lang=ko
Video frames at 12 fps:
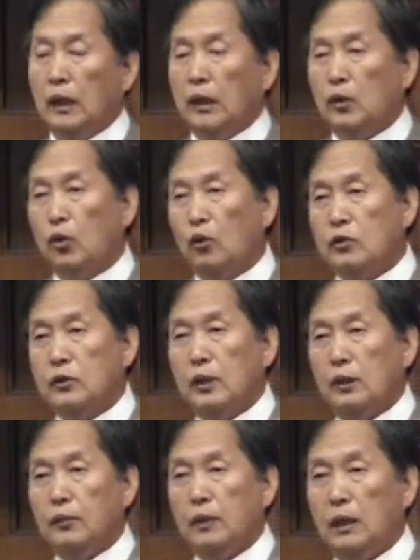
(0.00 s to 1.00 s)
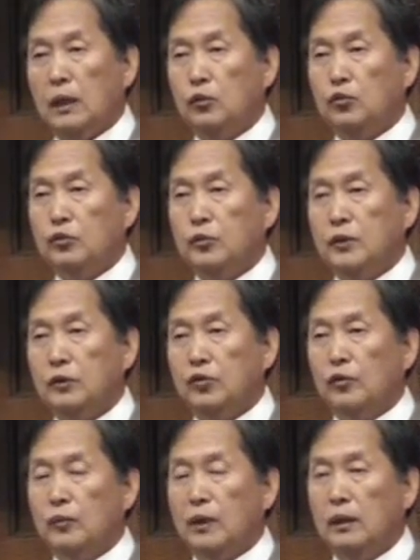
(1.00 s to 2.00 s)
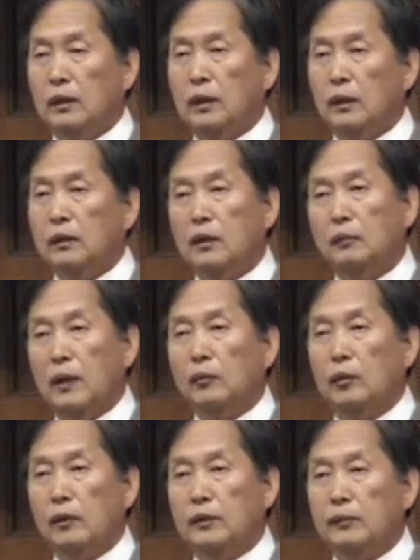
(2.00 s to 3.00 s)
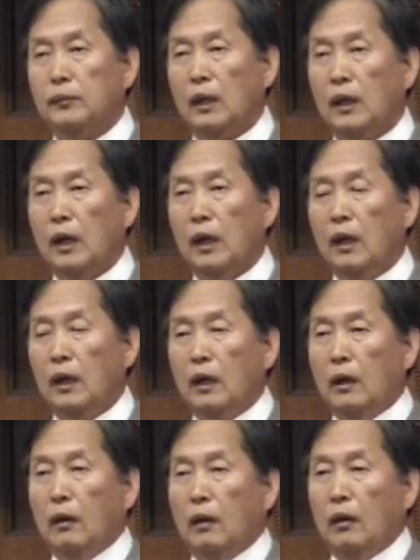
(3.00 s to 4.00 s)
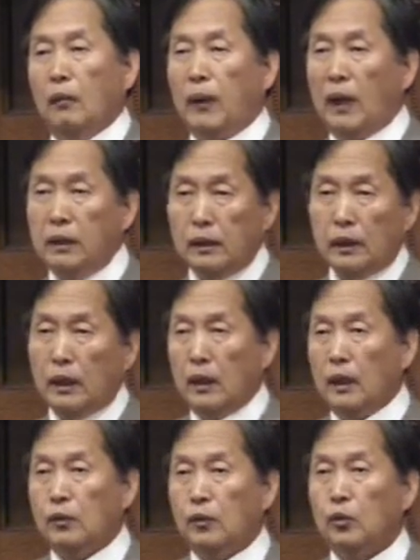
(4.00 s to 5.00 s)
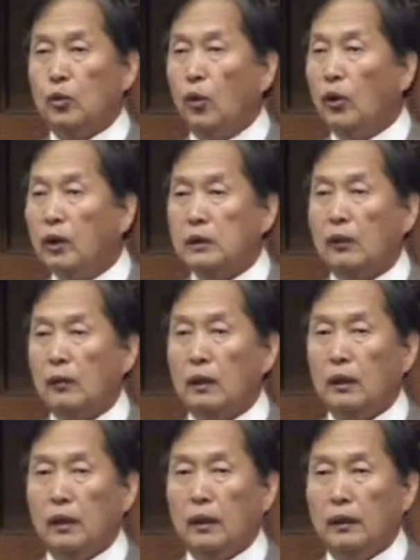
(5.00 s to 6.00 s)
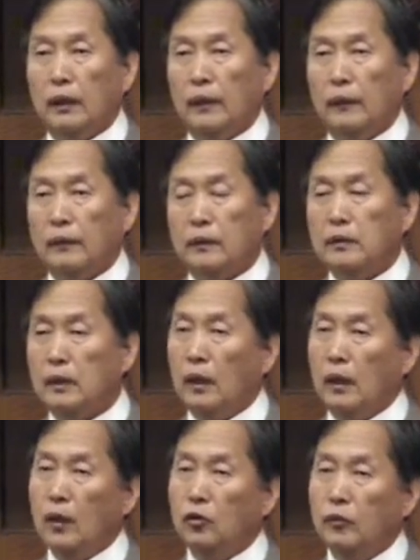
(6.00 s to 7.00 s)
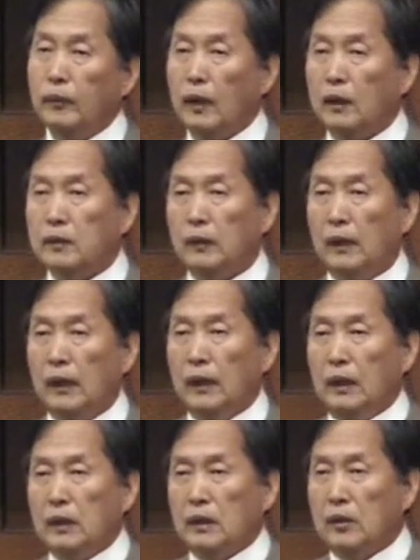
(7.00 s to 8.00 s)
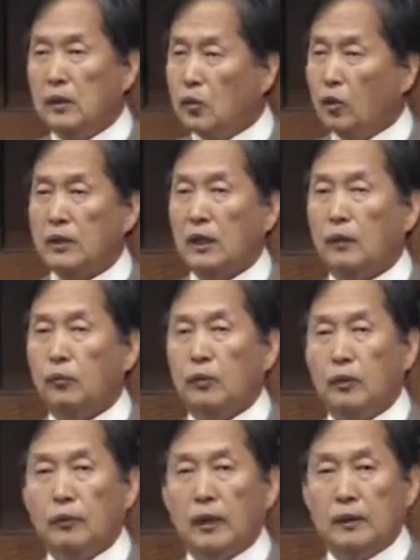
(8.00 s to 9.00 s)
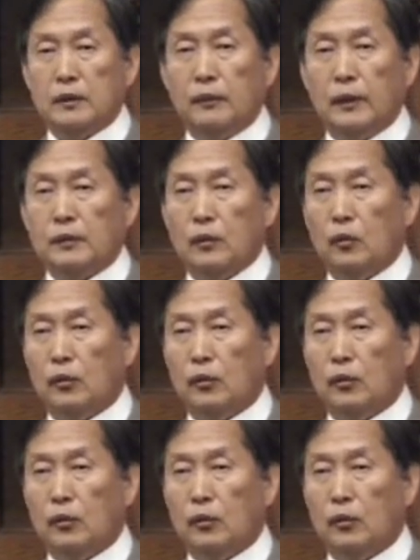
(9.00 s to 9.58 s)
그 요셉을 하나님 준비하는데 어떤 방법으로 했습니까? 팔리게 해가지고 노예 생활을 하게 돼요. 그래서 애굽에 가서 그 고생을 보디바리 집에서